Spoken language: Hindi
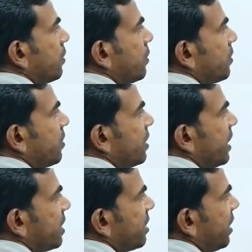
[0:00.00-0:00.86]
सी
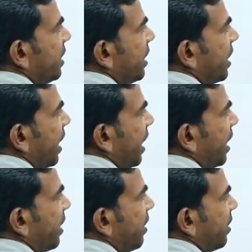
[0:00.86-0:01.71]
एस थ्री
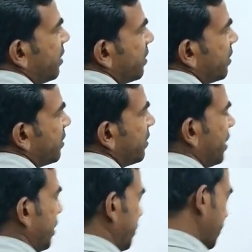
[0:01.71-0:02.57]
एन सी